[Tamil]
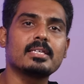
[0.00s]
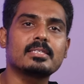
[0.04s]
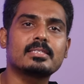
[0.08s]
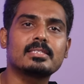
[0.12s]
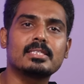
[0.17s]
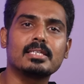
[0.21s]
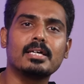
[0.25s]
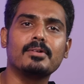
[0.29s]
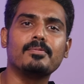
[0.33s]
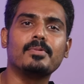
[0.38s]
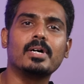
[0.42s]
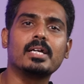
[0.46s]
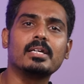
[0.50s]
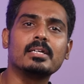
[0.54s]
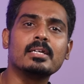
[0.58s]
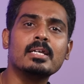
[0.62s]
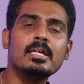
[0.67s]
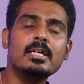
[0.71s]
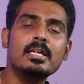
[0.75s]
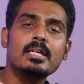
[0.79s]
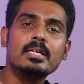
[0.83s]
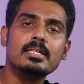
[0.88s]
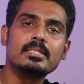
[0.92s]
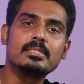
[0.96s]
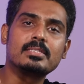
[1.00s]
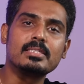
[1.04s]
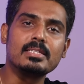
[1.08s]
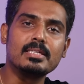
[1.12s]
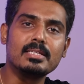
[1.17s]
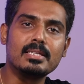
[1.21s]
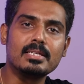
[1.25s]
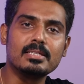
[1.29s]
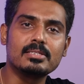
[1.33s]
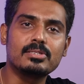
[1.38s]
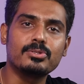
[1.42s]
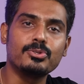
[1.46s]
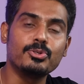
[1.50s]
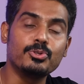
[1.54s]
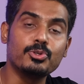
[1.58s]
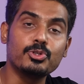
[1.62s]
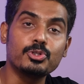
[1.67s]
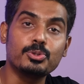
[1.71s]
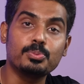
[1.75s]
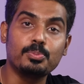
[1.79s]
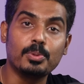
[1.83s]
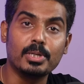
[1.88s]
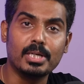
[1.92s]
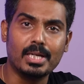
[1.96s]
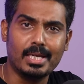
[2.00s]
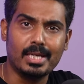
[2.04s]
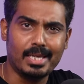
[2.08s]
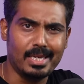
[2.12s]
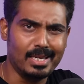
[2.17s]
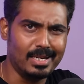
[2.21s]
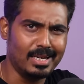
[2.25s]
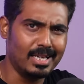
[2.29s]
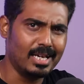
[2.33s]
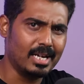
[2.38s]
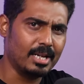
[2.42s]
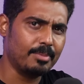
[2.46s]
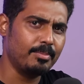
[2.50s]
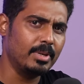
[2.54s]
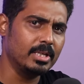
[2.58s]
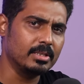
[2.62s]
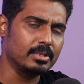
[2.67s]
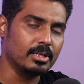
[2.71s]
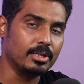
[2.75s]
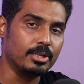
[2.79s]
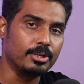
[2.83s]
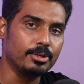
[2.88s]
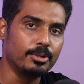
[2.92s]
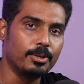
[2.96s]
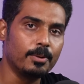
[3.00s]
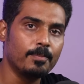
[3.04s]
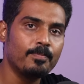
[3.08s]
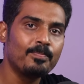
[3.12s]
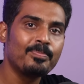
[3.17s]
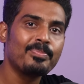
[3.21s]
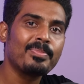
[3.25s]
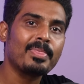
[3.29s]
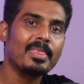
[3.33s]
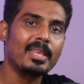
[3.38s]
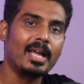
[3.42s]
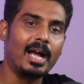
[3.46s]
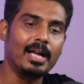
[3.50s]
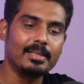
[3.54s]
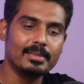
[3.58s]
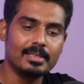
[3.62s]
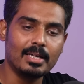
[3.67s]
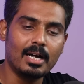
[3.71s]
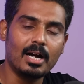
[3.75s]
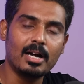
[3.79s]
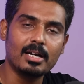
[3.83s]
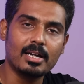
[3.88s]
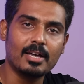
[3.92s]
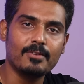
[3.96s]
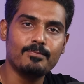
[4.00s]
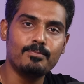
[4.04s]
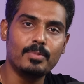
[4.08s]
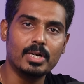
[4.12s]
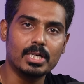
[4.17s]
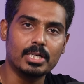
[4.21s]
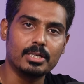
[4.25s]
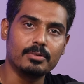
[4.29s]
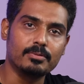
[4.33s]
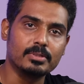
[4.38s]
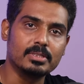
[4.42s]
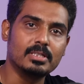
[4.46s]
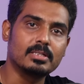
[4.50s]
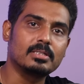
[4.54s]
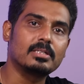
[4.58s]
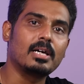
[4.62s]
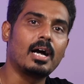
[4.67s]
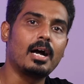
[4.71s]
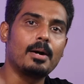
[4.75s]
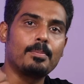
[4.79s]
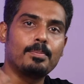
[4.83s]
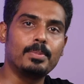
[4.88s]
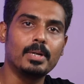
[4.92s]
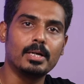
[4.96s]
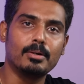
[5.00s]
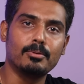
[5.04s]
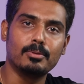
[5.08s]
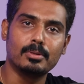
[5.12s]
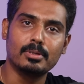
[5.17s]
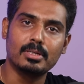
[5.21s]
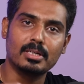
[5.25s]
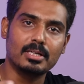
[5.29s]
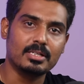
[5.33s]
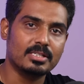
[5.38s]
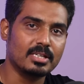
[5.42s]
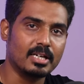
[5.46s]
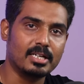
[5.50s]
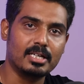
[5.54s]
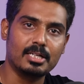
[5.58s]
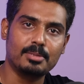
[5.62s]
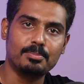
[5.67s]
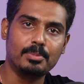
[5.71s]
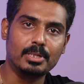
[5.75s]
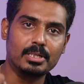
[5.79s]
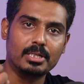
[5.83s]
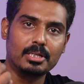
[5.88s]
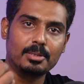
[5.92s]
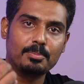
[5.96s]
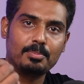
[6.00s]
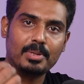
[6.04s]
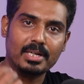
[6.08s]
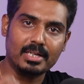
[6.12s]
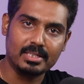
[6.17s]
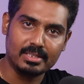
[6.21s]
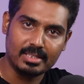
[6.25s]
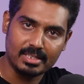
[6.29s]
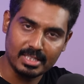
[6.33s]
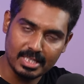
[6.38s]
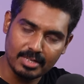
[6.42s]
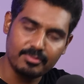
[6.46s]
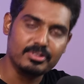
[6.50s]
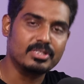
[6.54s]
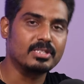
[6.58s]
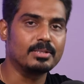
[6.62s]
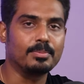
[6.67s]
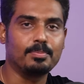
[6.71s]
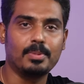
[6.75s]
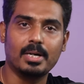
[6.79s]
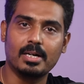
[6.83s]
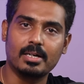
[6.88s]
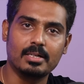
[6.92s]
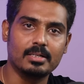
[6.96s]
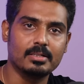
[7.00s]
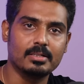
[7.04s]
ஏ செவன் சீரீஸ் யூஸ் பண்ண எல்லாருக்குமே தெரியும் அந்த ஆன் ஆஃப் பட்டன் வந்து டாப்பில் உங்களுக்கு ஷட்டர் பட்டன் பக்கத்தில் தான் வச்சுருப்பாங்க